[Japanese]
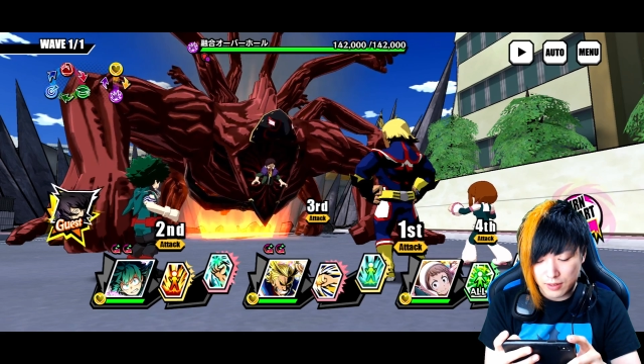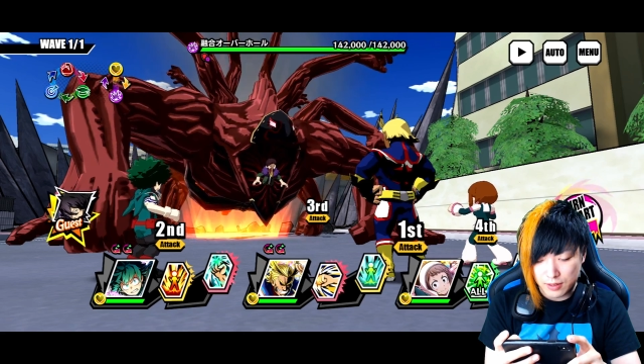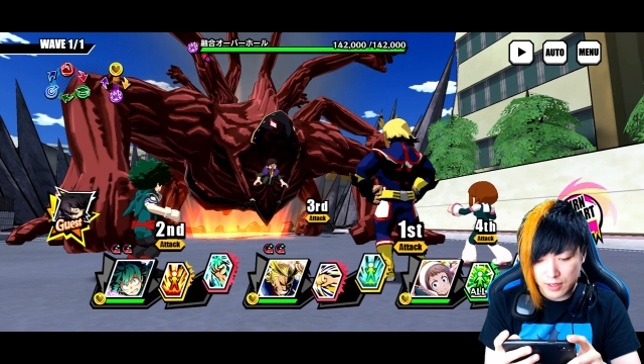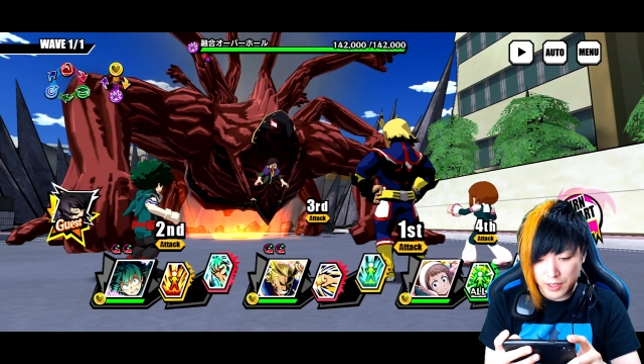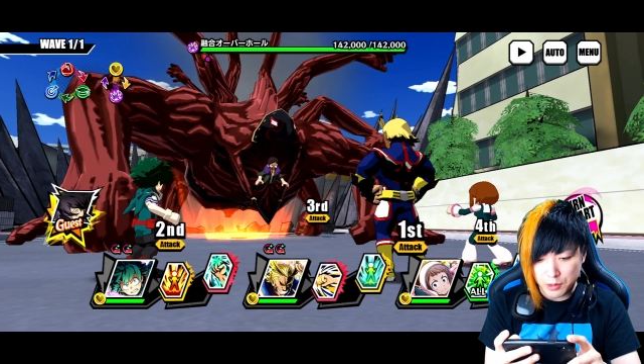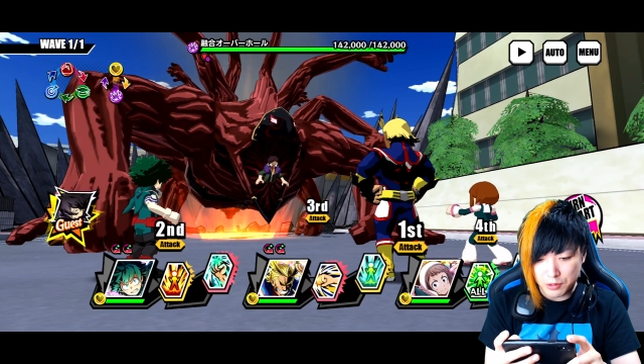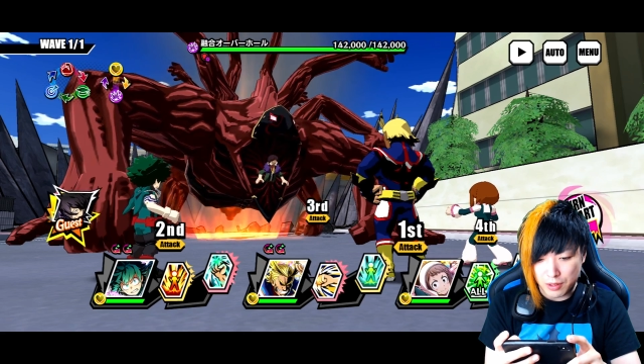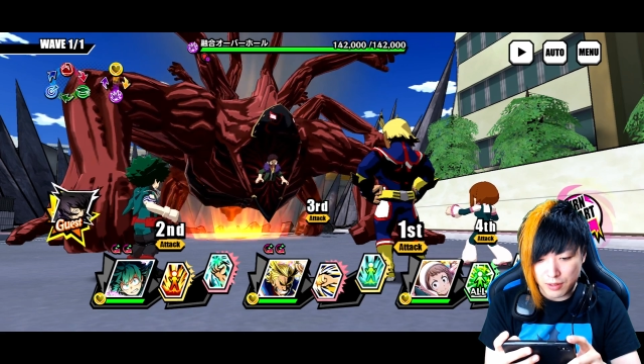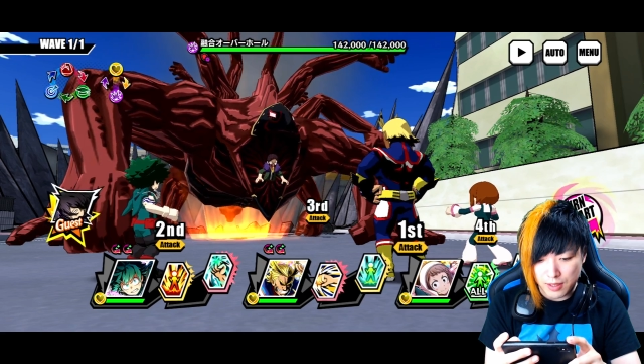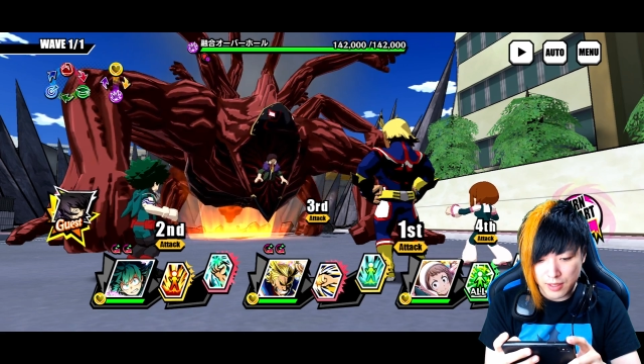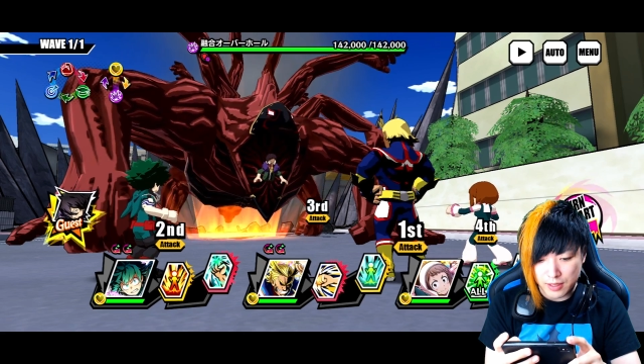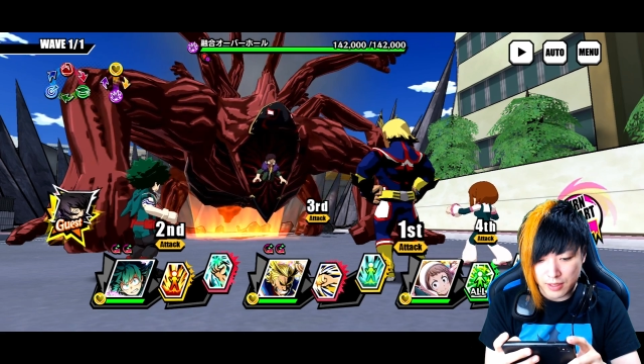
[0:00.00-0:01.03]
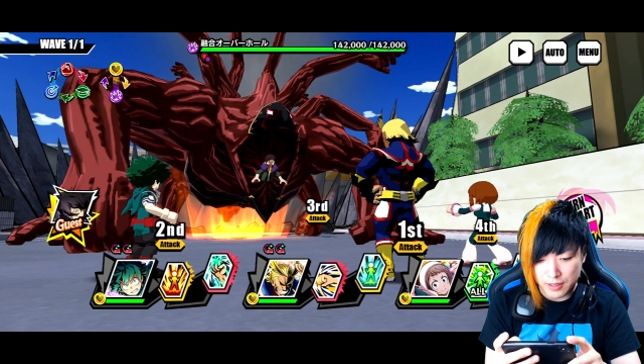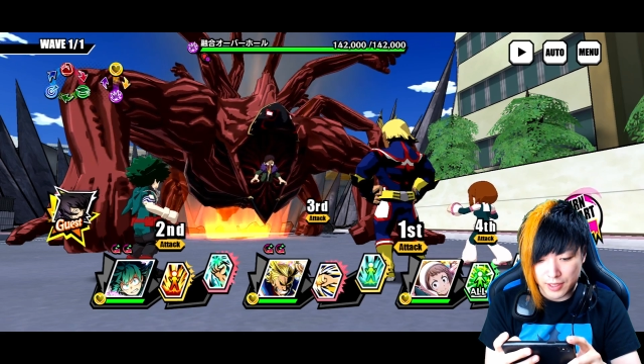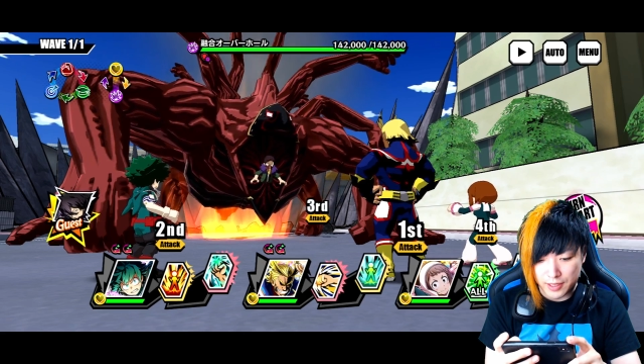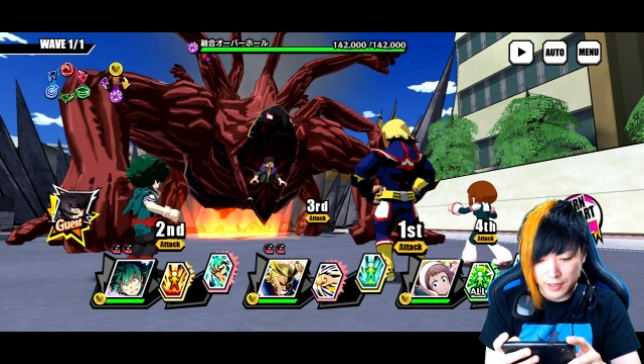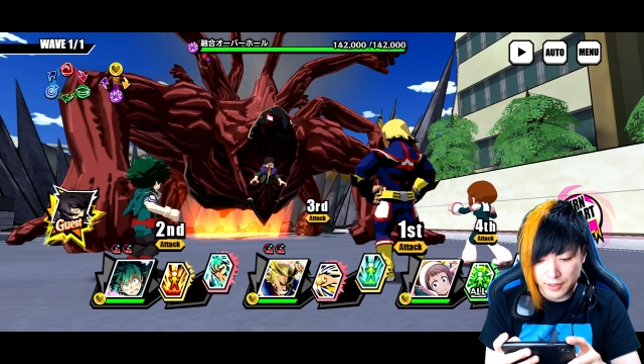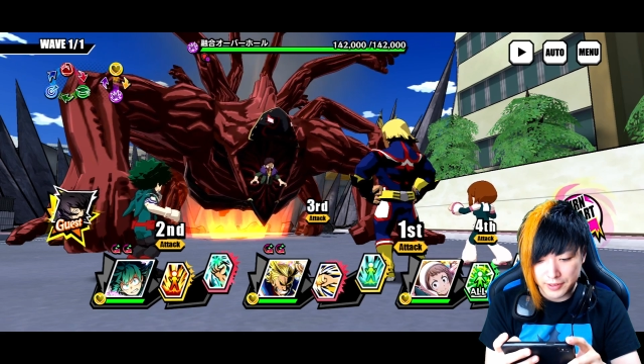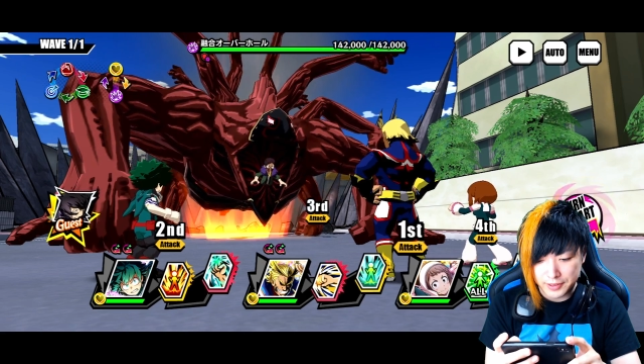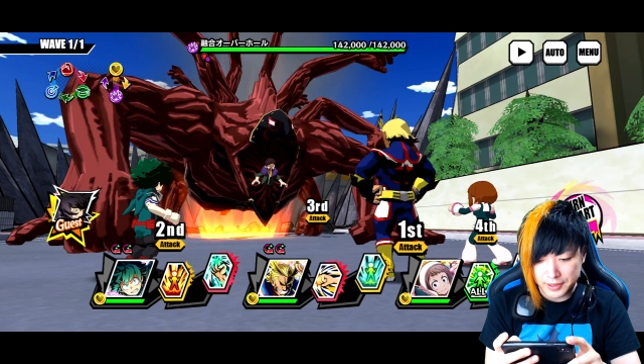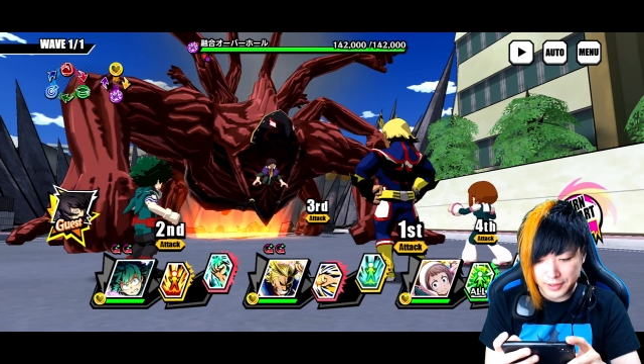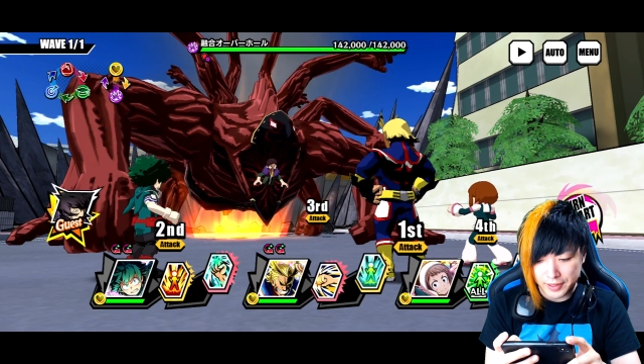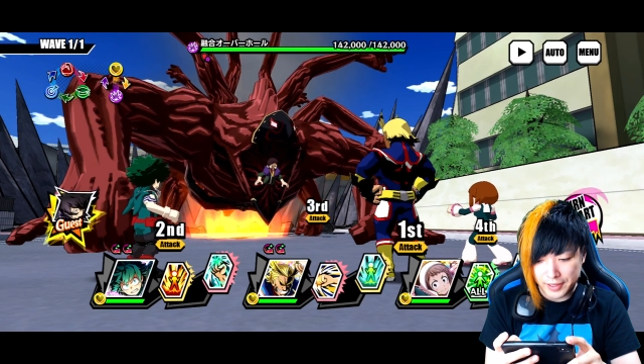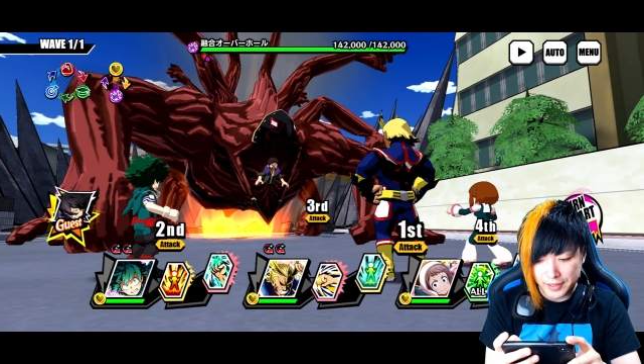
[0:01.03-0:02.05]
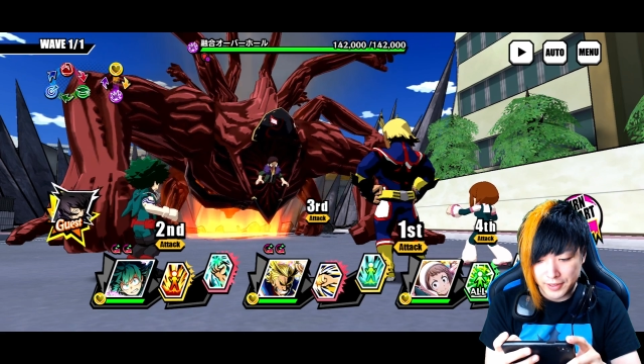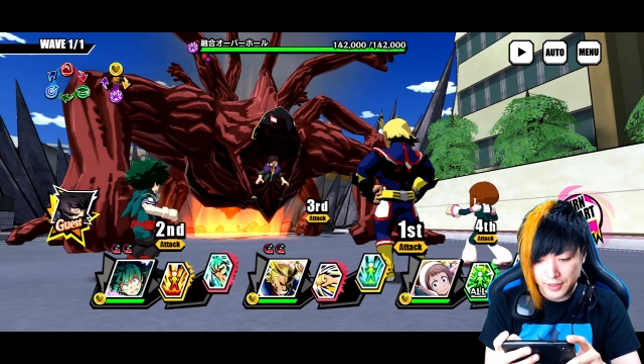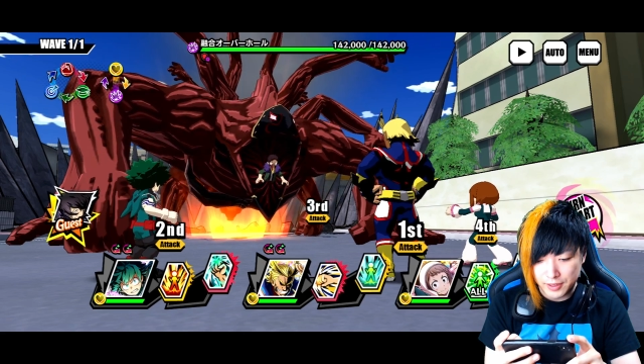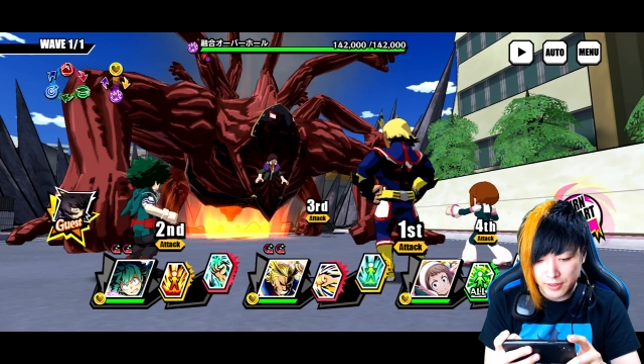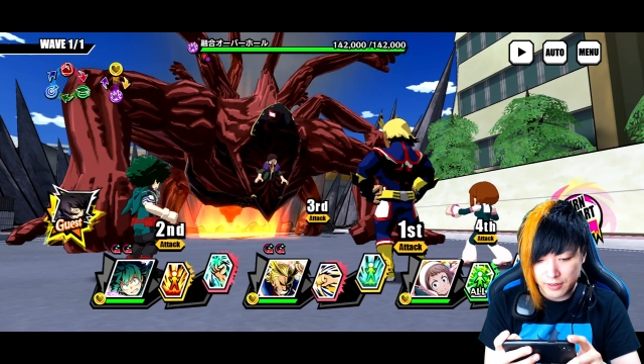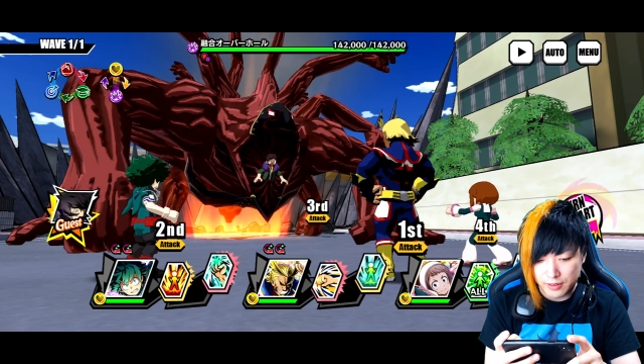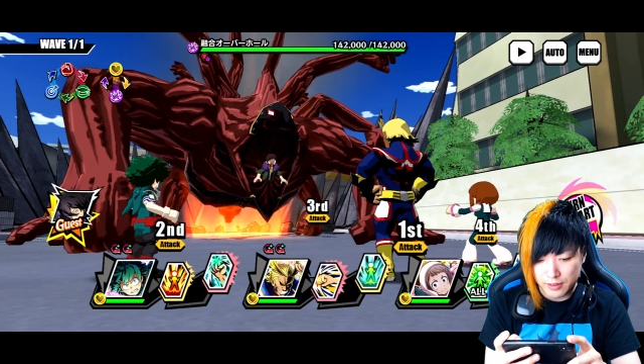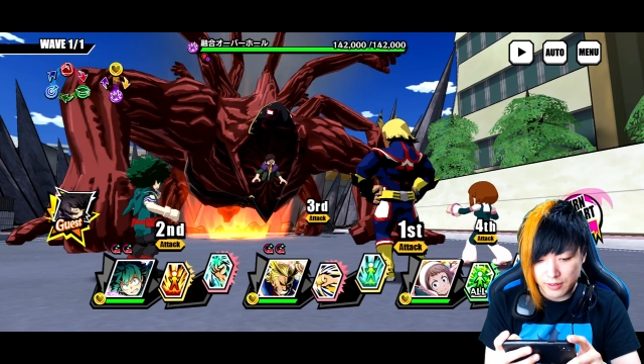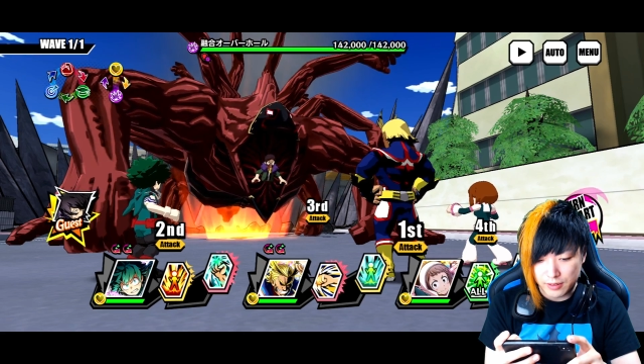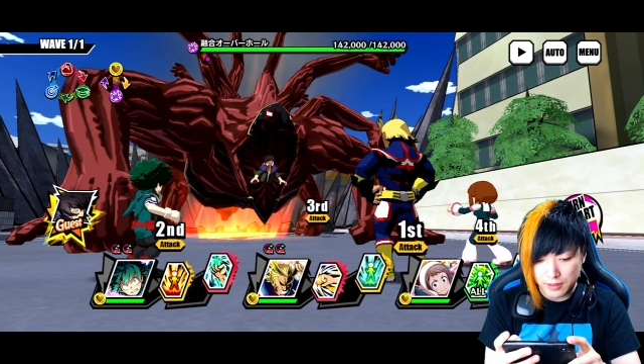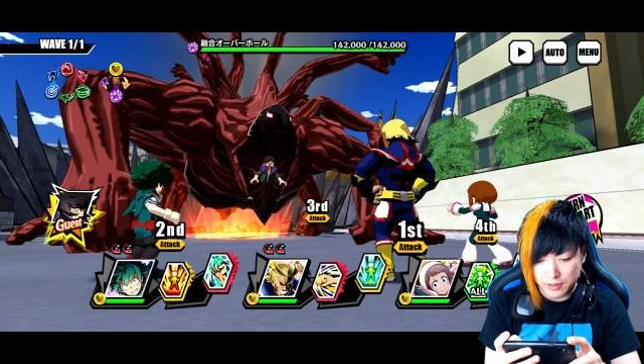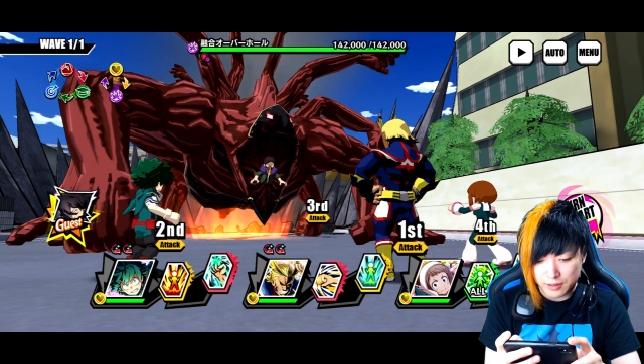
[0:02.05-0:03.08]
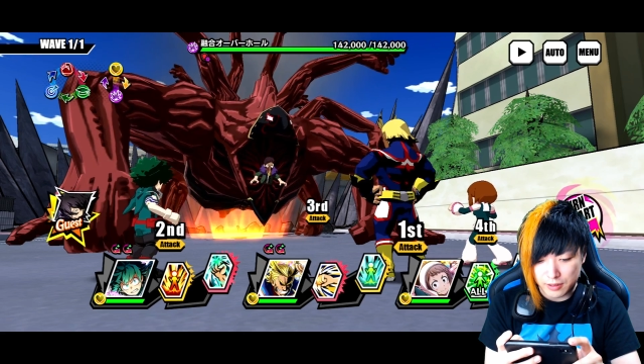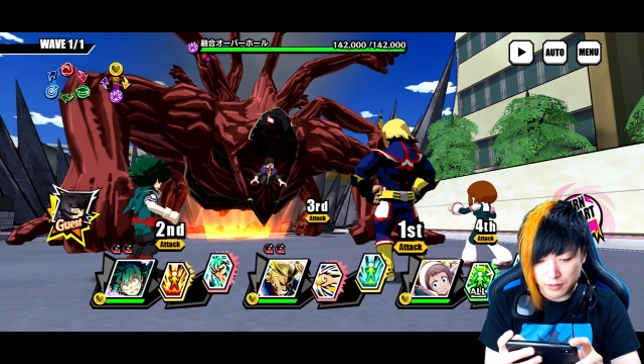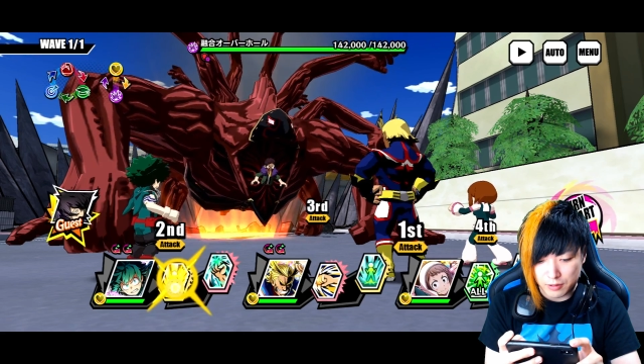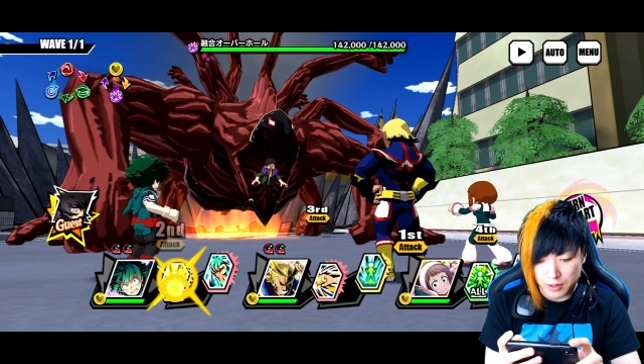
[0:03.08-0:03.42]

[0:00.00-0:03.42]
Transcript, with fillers: 火力高いからね、だって、何からやるか。